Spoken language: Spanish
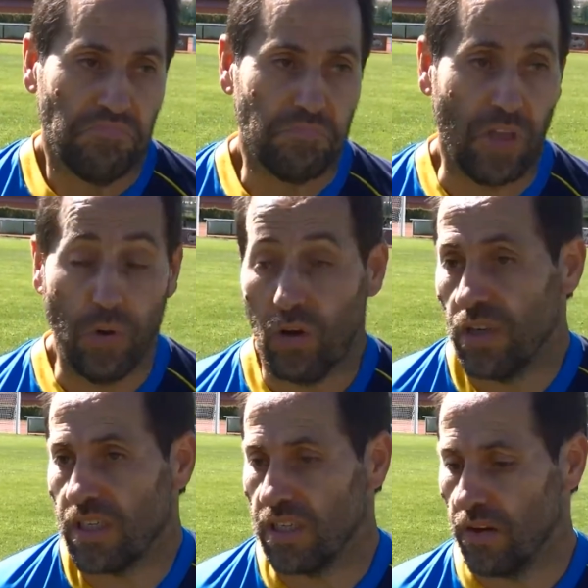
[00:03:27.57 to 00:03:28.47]
pero bueno,
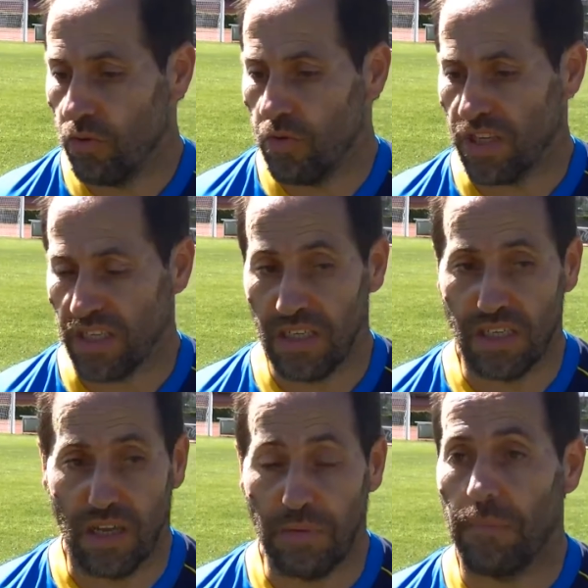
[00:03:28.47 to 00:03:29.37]
el fútbol es
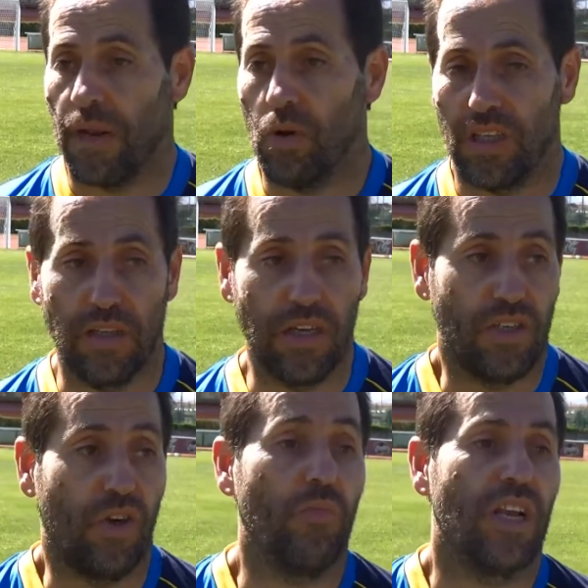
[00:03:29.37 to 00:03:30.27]
así. También la primera vuelta diréis,
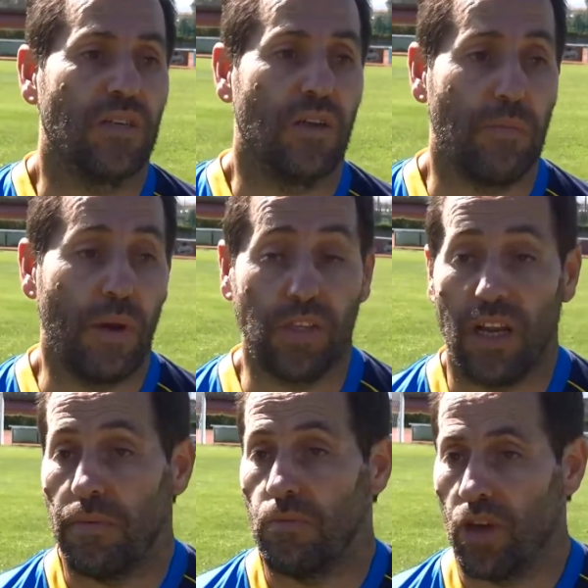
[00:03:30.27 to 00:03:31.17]
¿y cómo la, primera vuelta
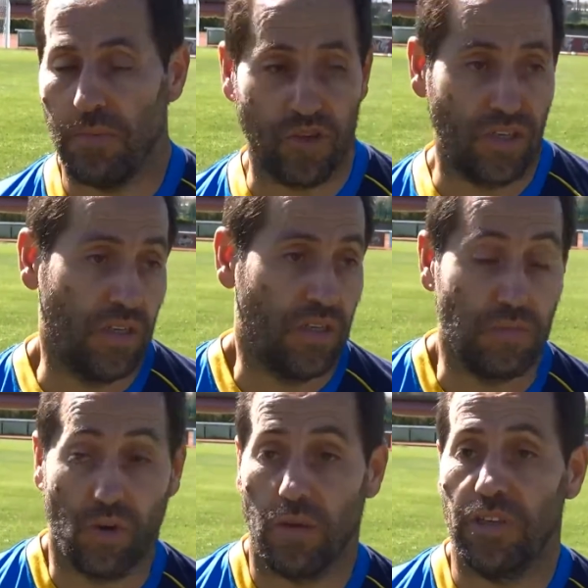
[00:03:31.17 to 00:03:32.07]
era el mismo equipo? Sí. ¿Y
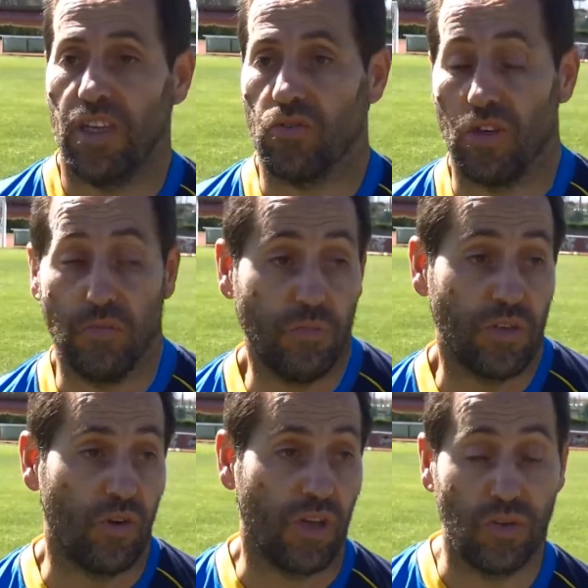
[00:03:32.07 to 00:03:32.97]
por qué metías goles? Bueno,
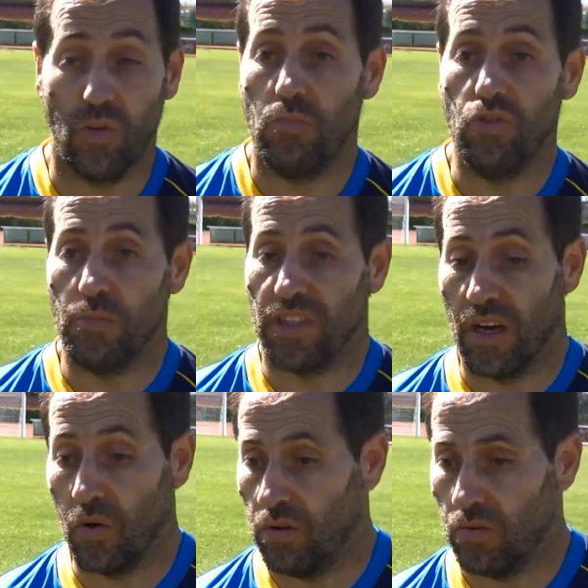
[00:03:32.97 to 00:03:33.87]
pues porque todo el mundo
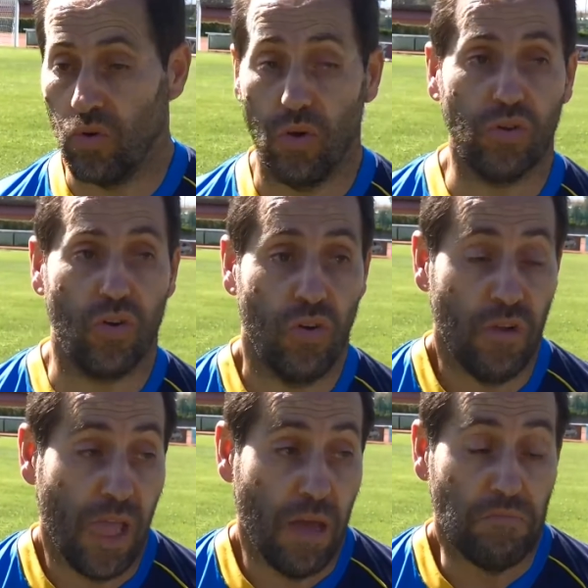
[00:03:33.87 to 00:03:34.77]
metía gol, uno otro,
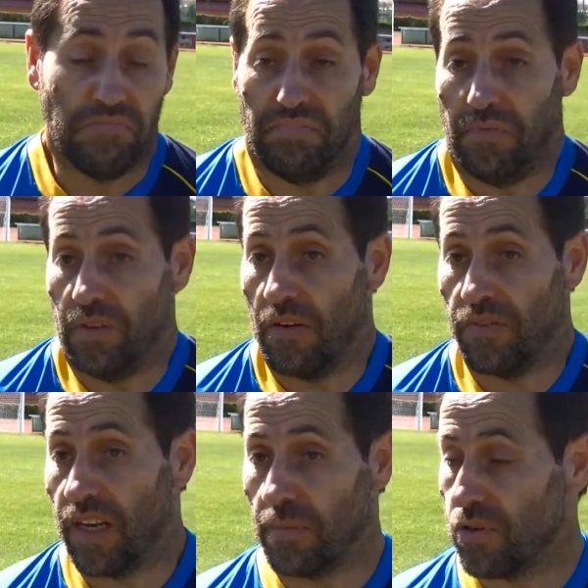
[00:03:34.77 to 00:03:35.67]
y al
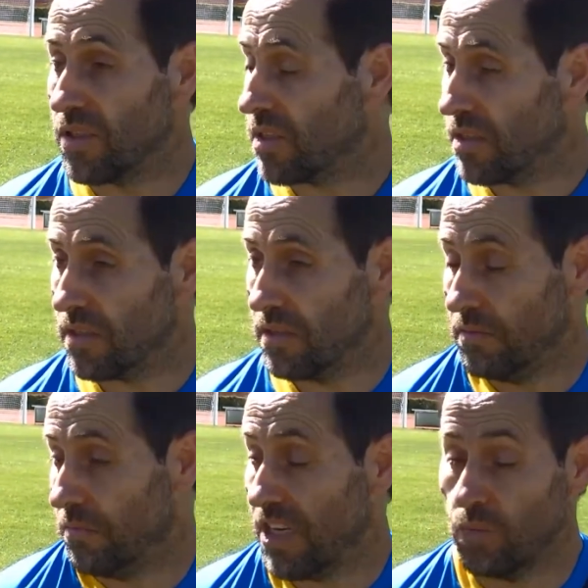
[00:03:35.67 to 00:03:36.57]
final, pues
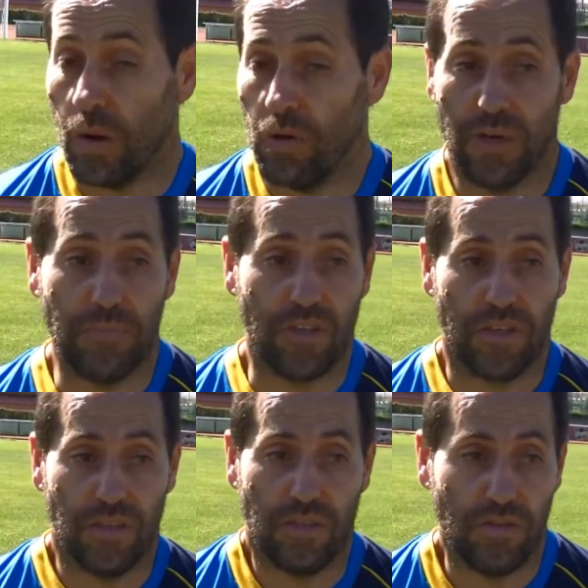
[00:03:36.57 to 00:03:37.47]
en la segunda vuelta,
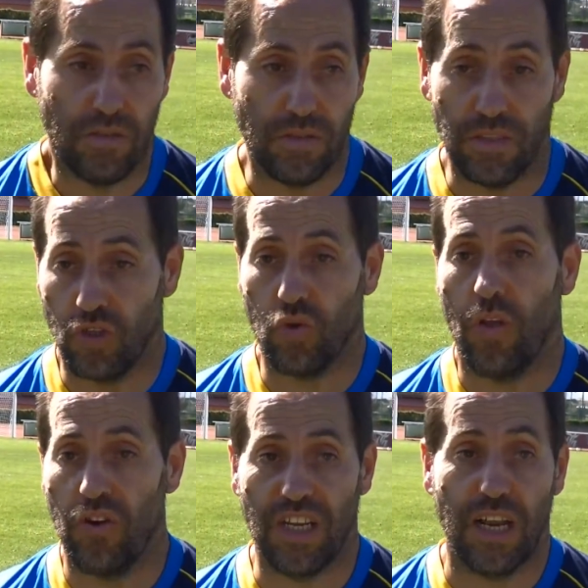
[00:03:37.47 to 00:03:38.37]
pues esos
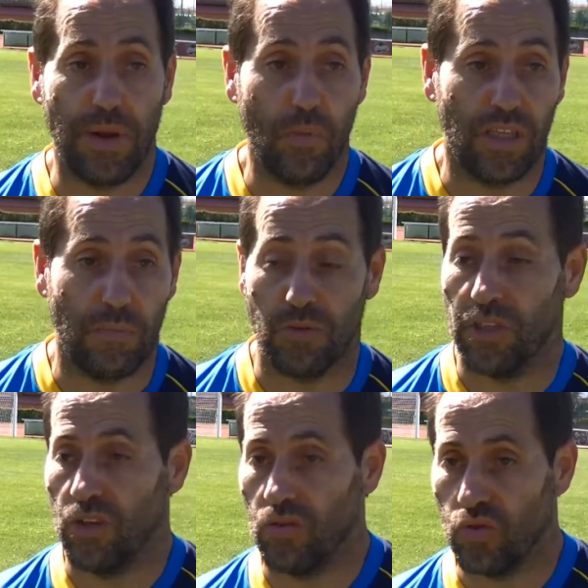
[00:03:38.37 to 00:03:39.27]
jugadores que en la primera vuelta pues
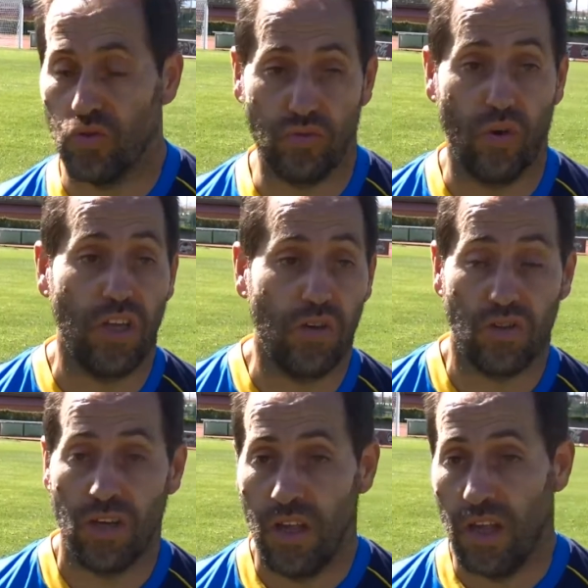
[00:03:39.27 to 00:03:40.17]
metieron sus
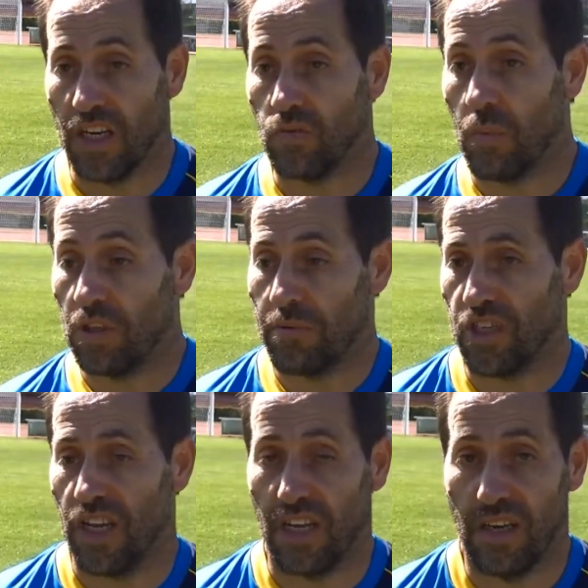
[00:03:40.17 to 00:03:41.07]
golicos, en la segunda vuelta
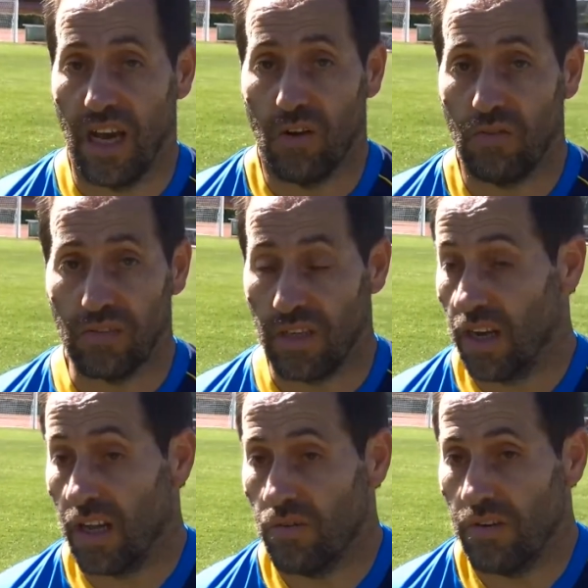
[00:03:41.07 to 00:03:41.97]
pues se negaron, se
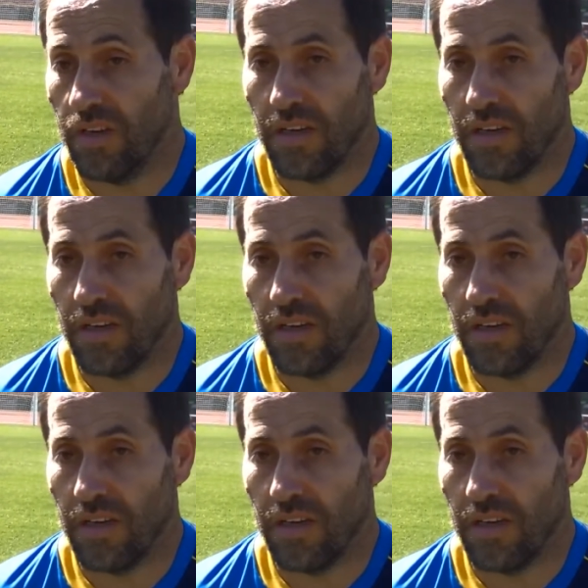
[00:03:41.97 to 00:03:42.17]
negaron.